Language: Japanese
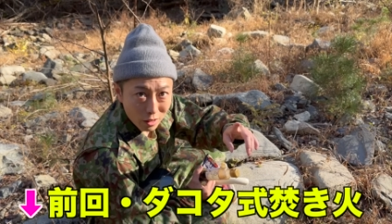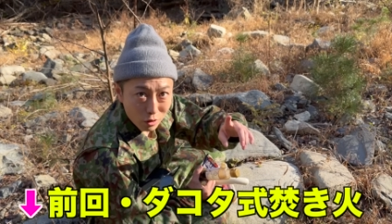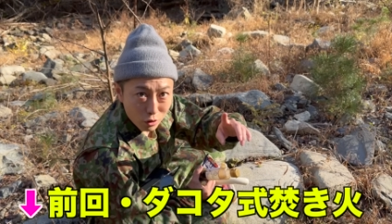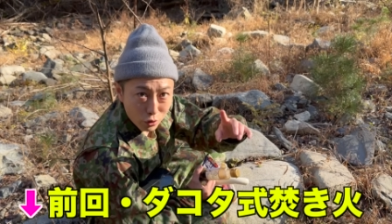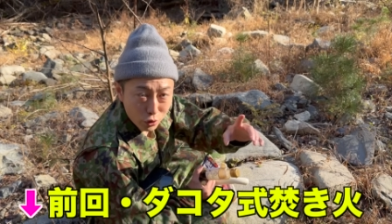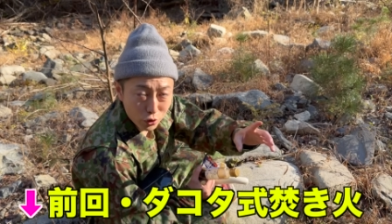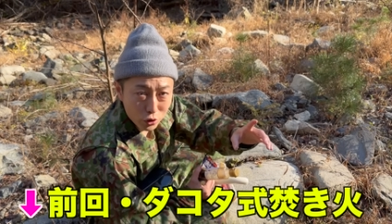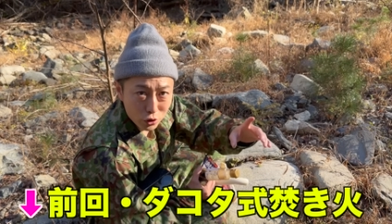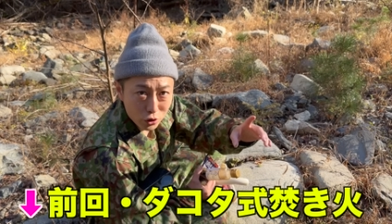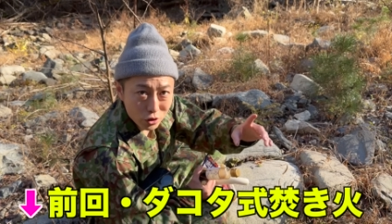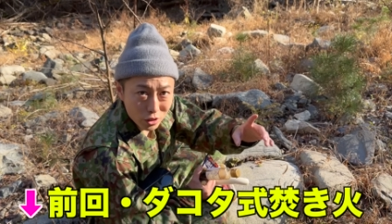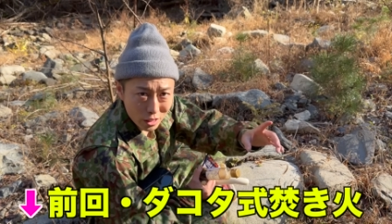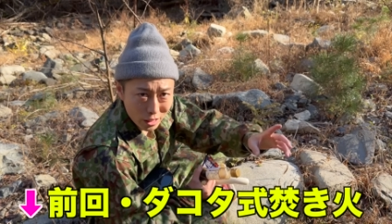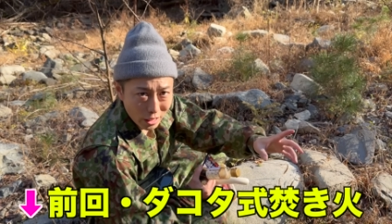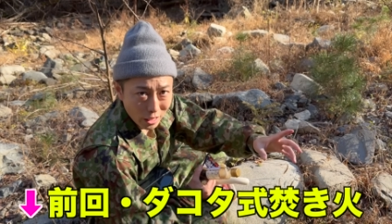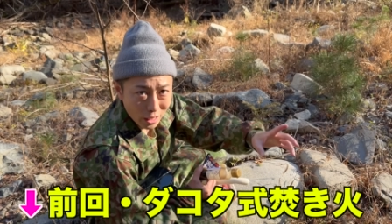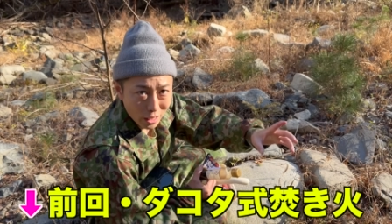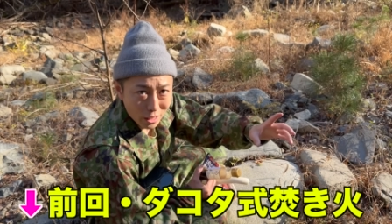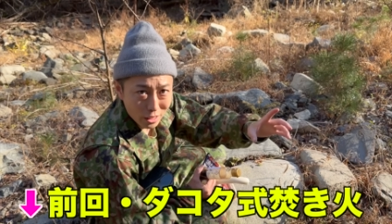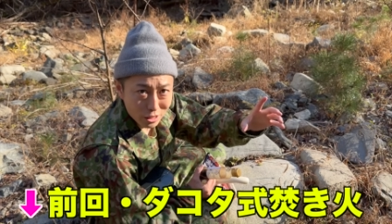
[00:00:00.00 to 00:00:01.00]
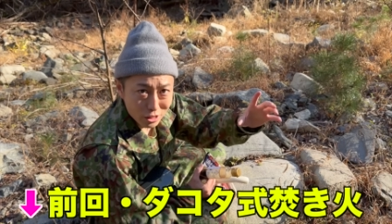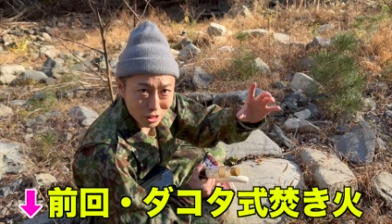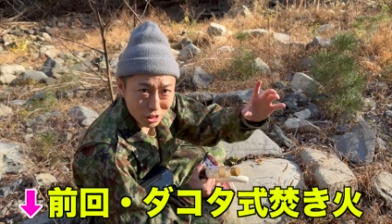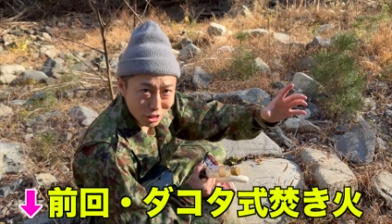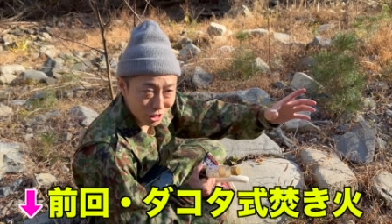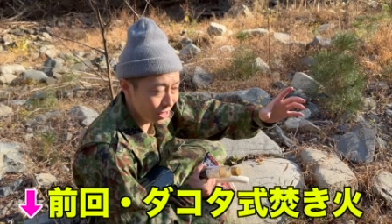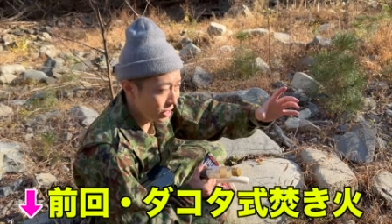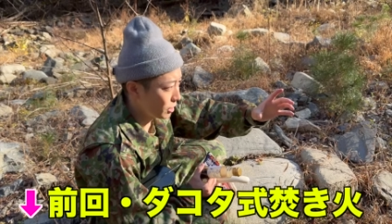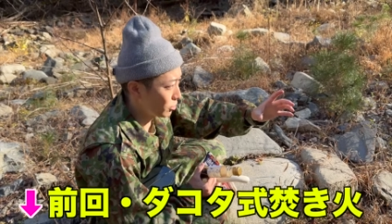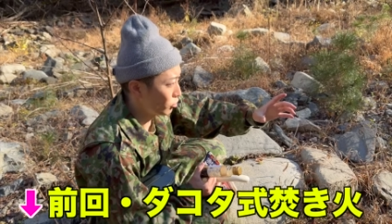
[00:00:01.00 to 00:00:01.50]
風に
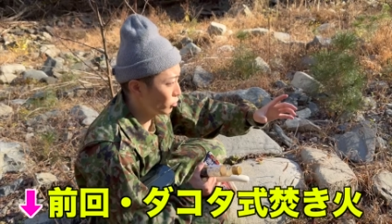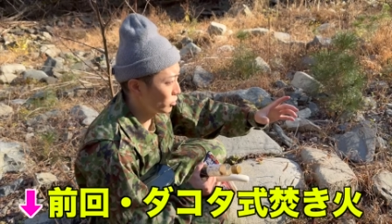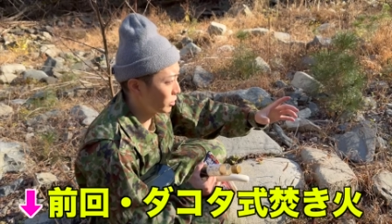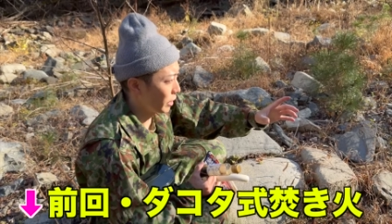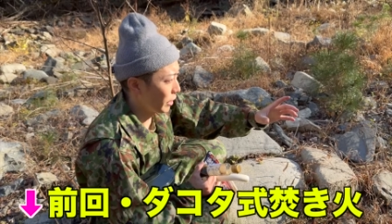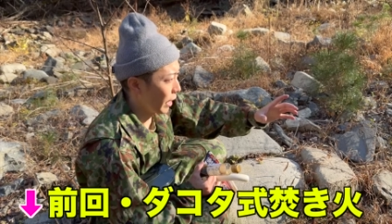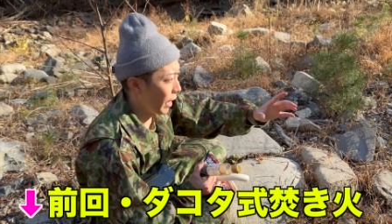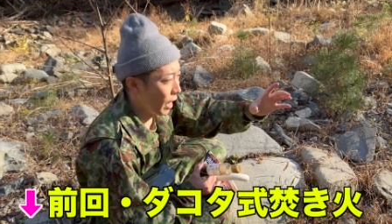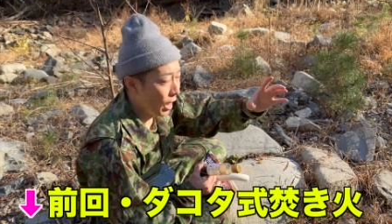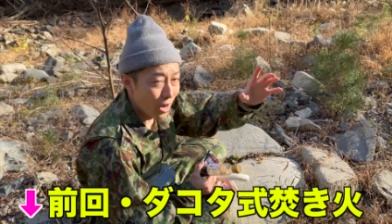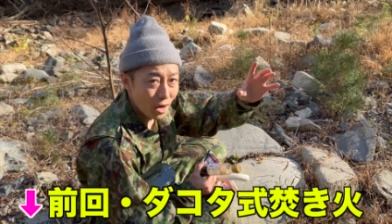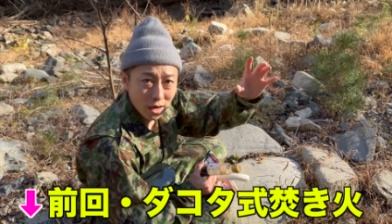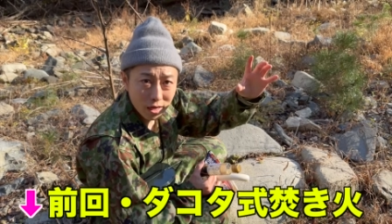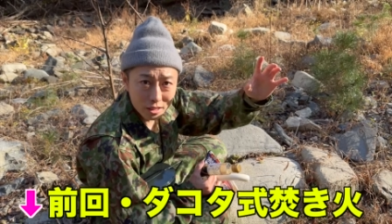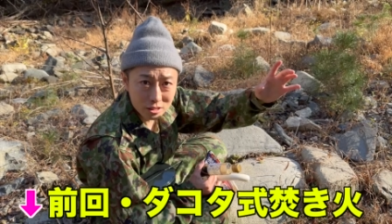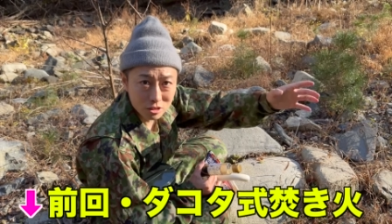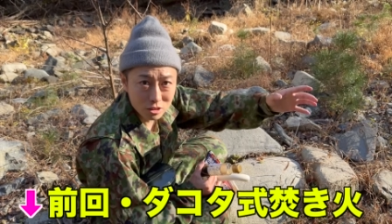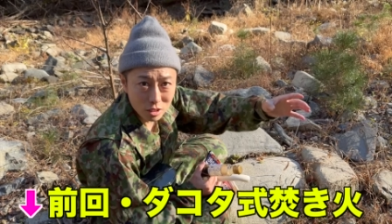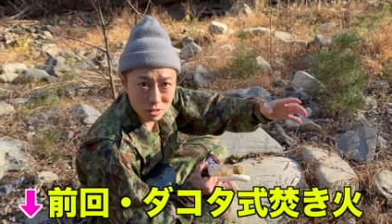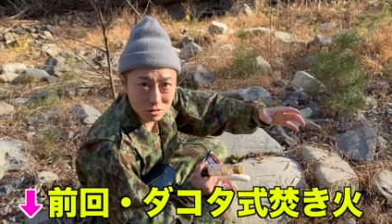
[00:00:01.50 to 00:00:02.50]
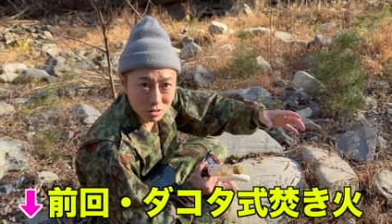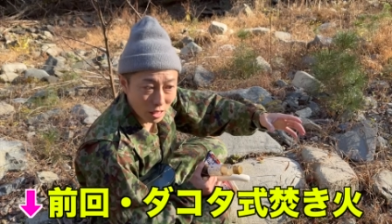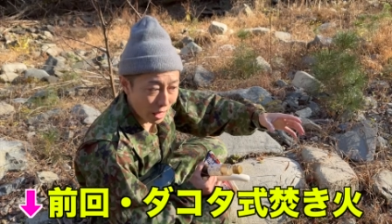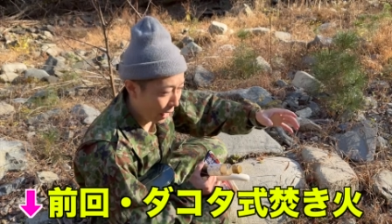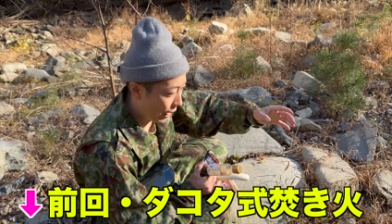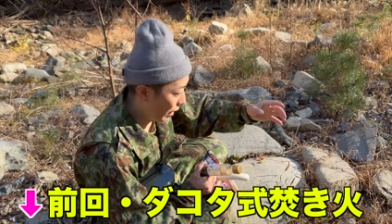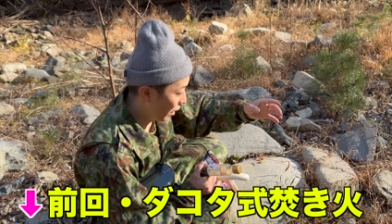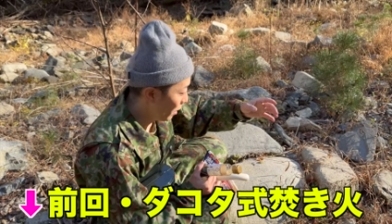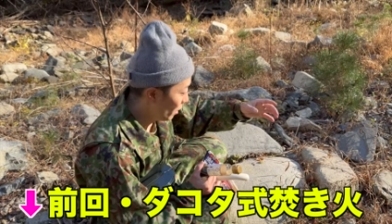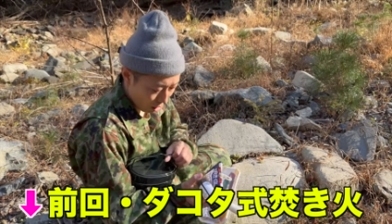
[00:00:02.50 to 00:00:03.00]
石で組んだね、あれ使っ
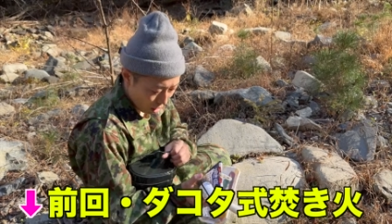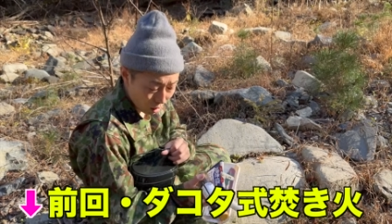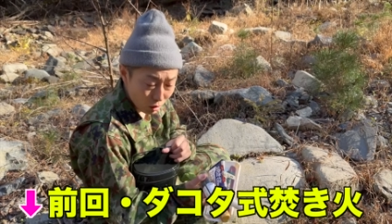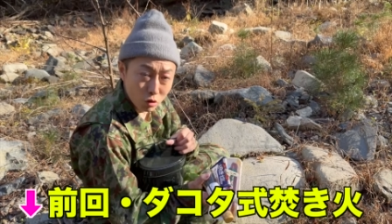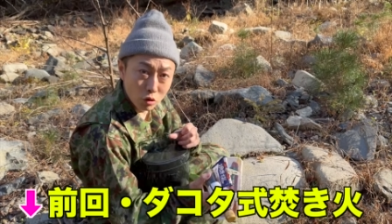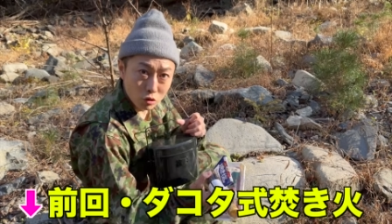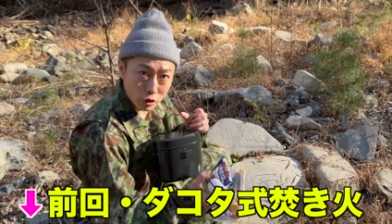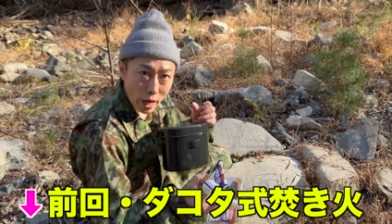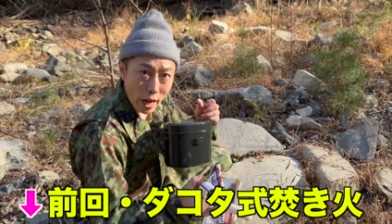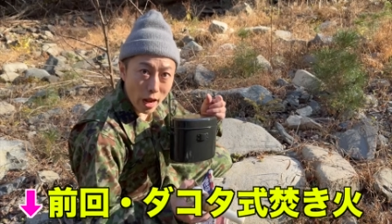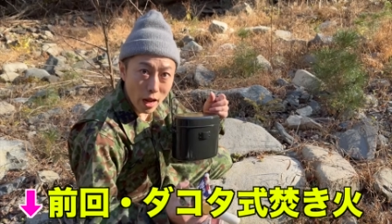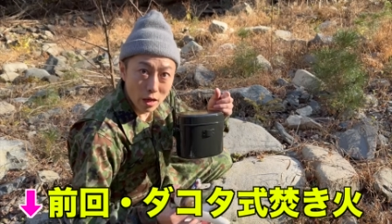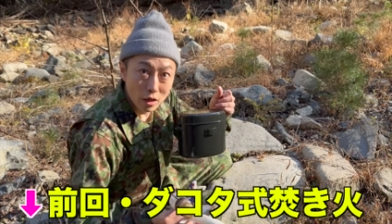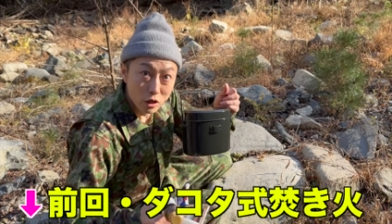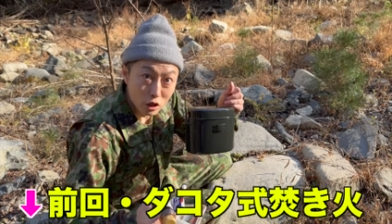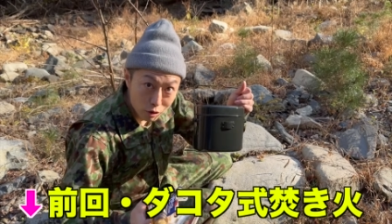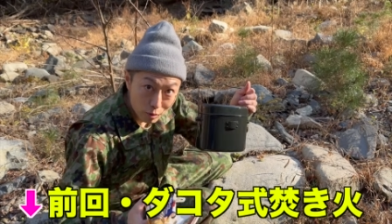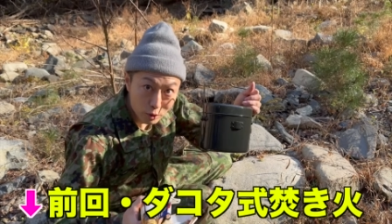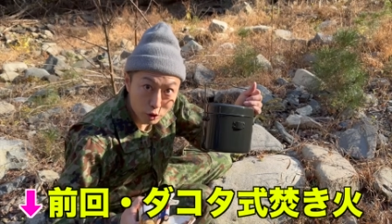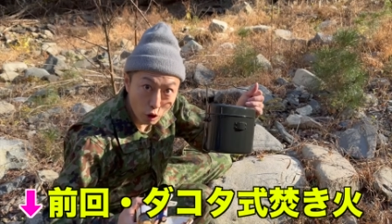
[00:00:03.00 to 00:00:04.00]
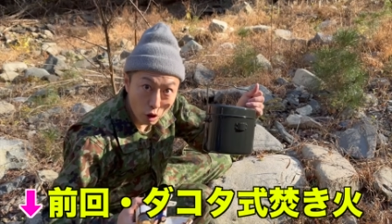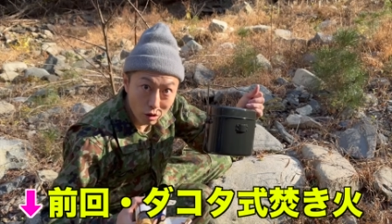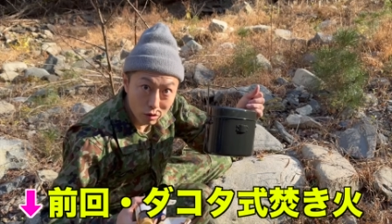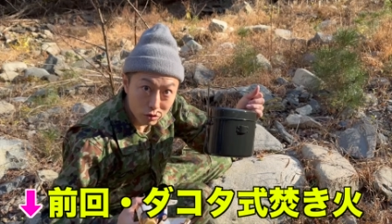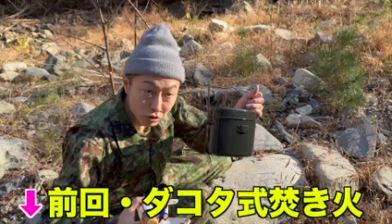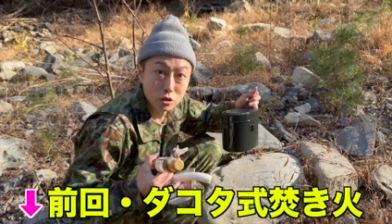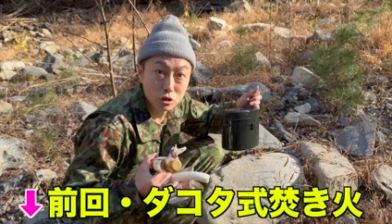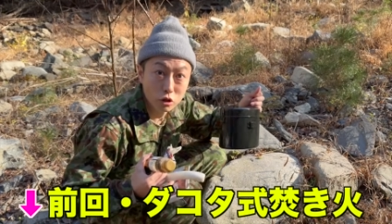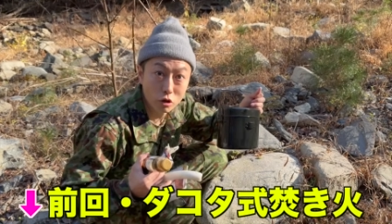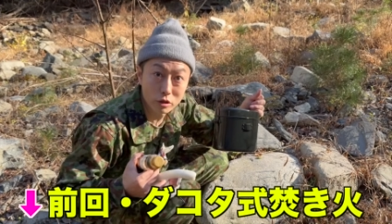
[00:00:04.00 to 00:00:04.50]
て飯能でいきましょ
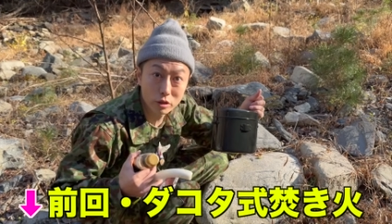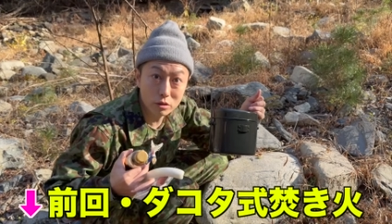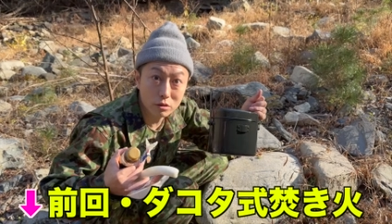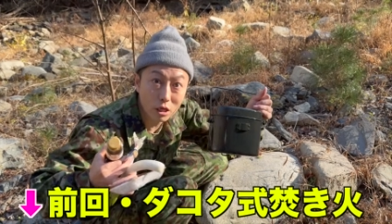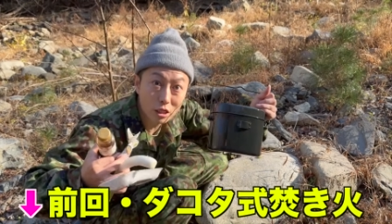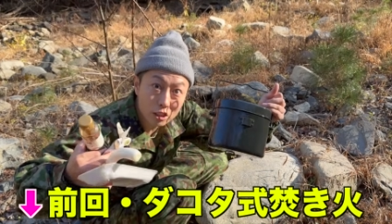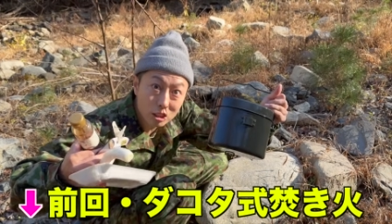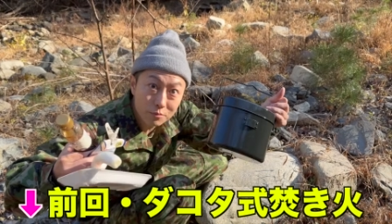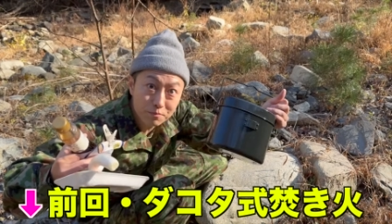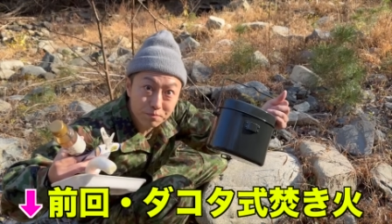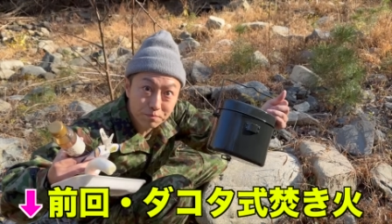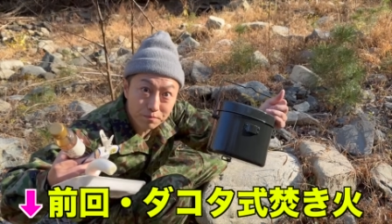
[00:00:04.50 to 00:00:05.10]
う。調理開始。